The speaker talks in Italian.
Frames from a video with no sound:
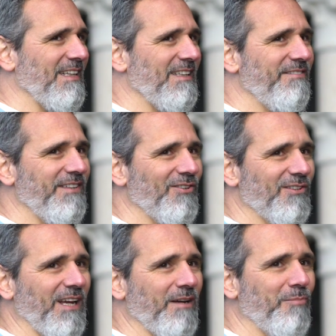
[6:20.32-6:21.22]

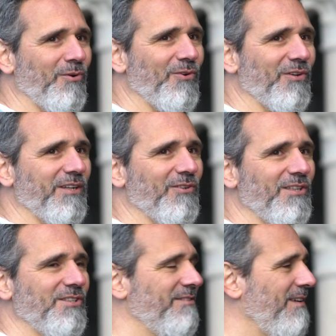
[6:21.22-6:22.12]
difficoltà, è un po' quello che noi
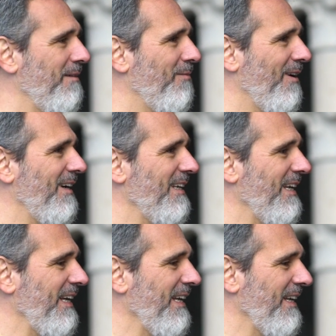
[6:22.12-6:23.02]
dicevamo
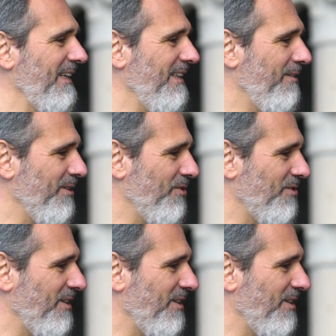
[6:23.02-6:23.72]
anche di questo